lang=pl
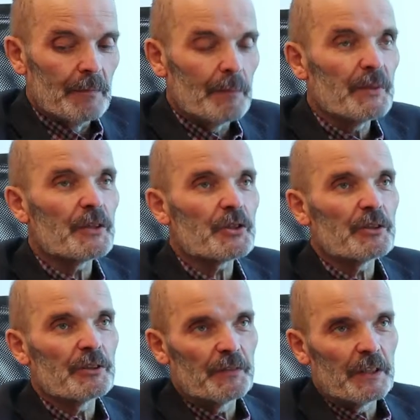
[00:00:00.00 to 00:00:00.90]
mamy
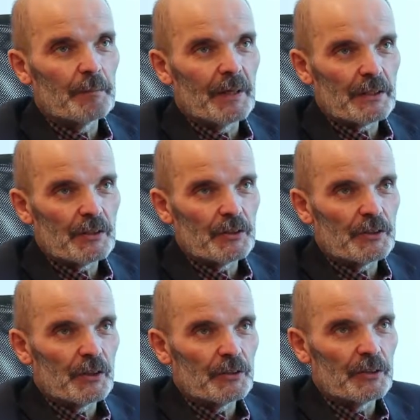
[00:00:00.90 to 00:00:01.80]
jeszcze dwie bardzo
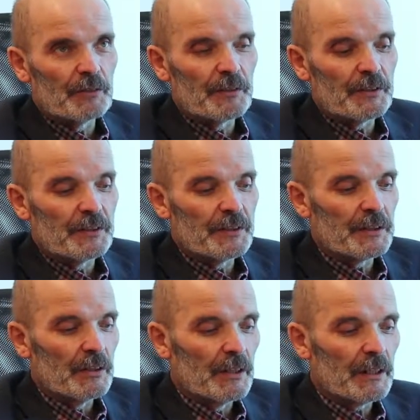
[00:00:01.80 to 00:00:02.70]
istotne
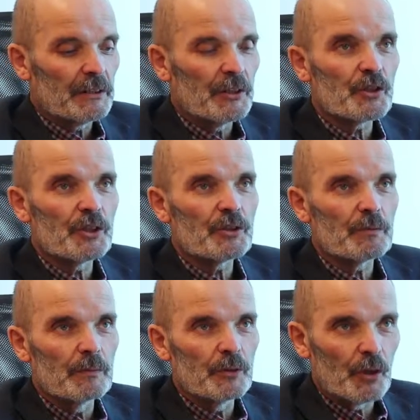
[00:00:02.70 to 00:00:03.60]
inwestycje o charakterze
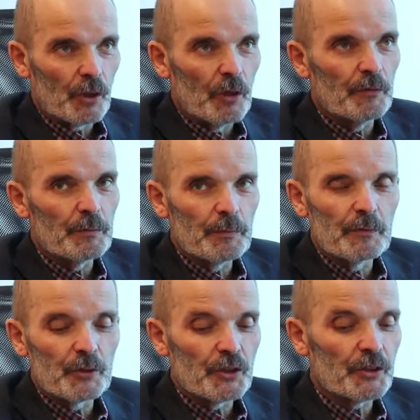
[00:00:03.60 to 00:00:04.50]
drogowym,
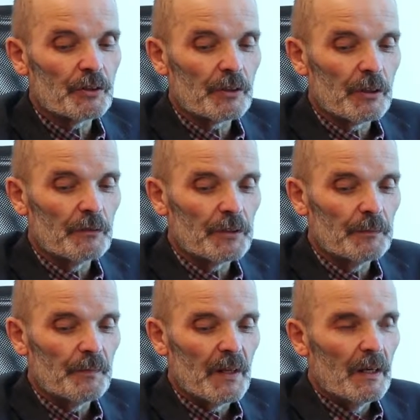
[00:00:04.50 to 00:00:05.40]
czysto drogowym.